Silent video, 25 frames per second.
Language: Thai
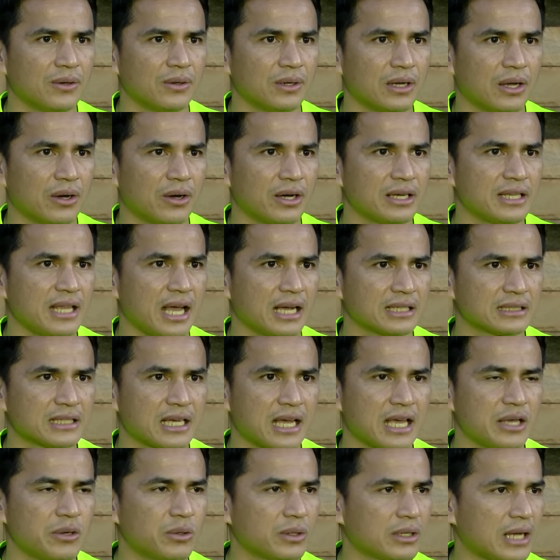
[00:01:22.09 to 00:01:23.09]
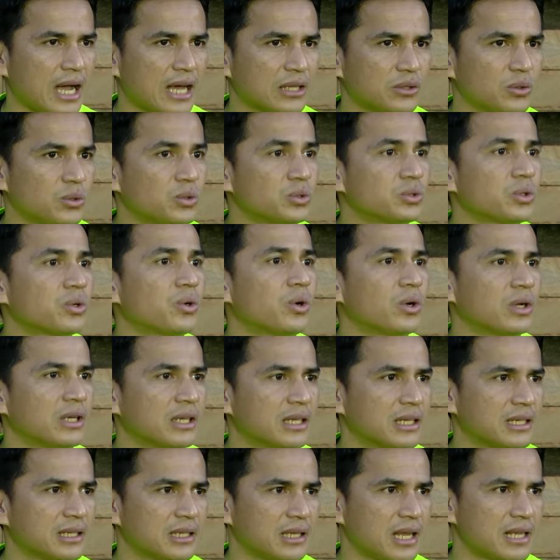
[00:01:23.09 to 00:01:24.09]
เราก็อยากจะให้โอกาสทุกๆคน
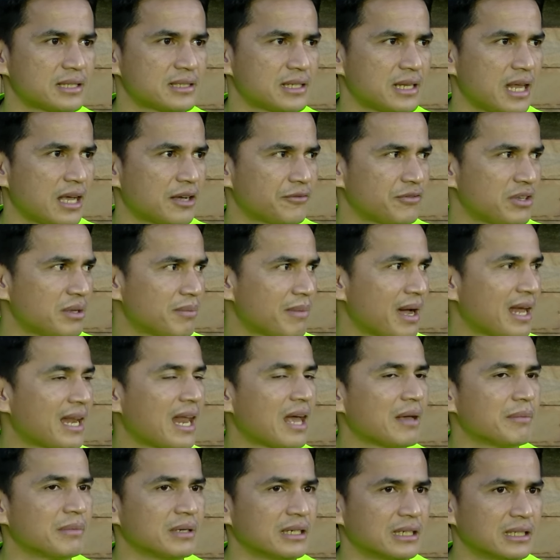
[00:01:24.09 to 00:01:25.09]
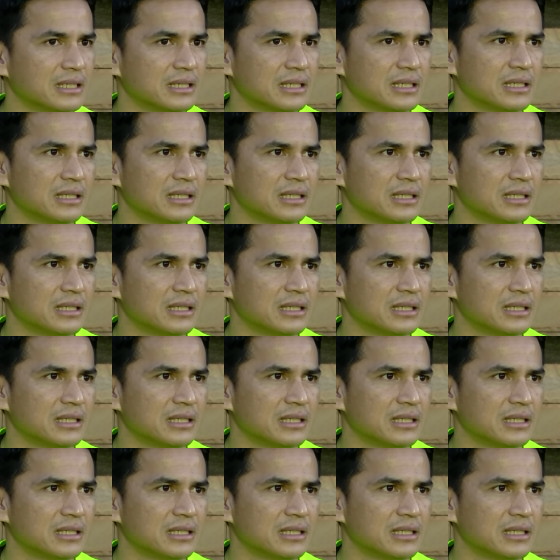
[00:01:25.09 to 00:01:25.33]
ได้แสดงฝีไม้ลายมือ